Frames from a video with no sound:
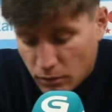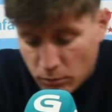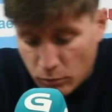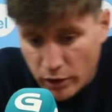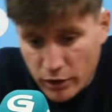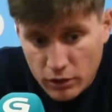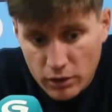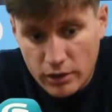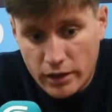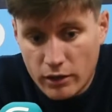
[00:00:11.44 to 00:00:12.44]
Bueno,
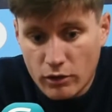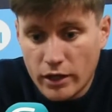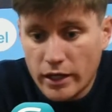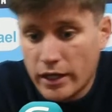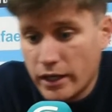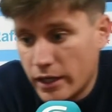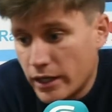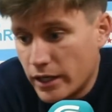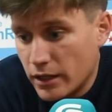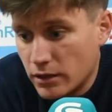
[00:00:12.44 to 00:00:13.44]
creo
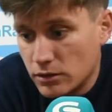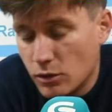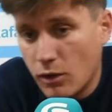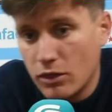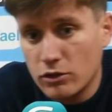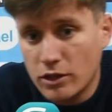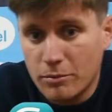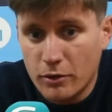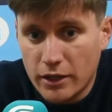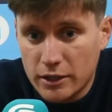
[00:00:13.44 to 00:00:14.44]
que cuando te
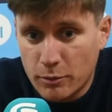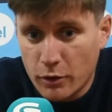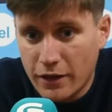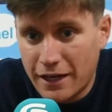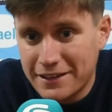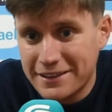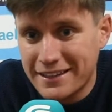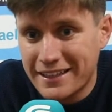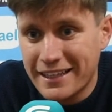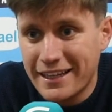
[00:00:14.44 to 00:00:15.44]
pones por
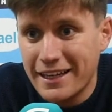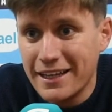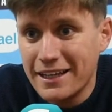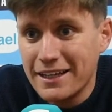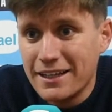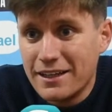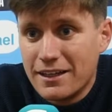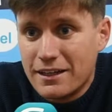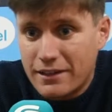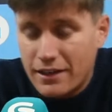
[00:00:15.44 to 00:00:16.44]
delante
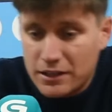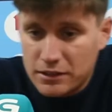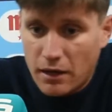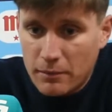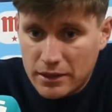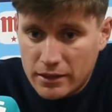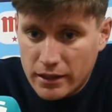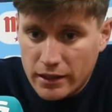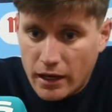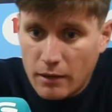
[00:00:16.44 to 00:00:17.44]

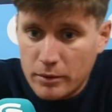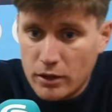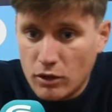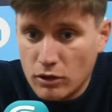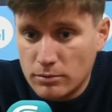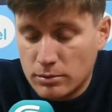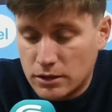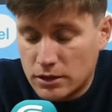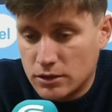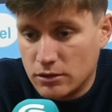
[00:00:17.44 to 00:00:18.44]
relativamente rápido,
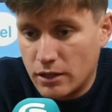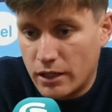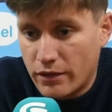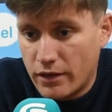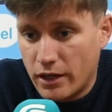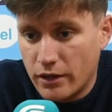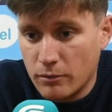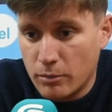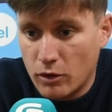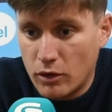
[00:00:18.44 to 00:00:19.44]
pues el escenario,
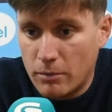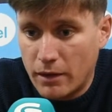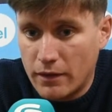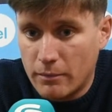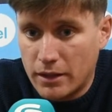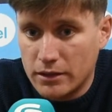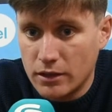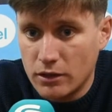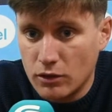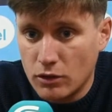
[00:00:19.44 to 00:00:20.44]
un poco del plan de
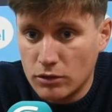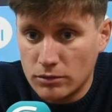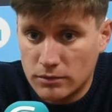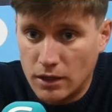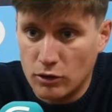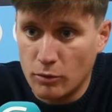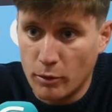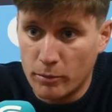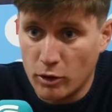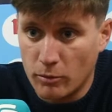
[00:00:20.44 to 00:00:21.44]
partido, tanto
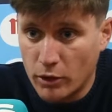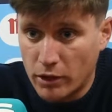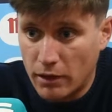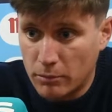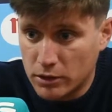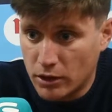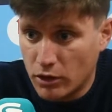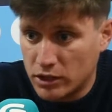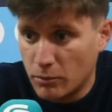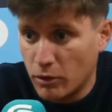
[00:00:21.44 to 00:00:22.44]
propio como rival, pues creo
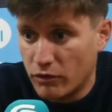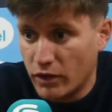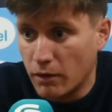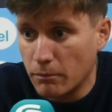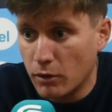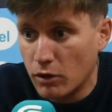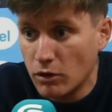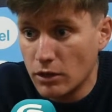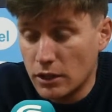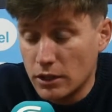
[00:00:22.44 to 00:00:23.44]
que se modifica un poco.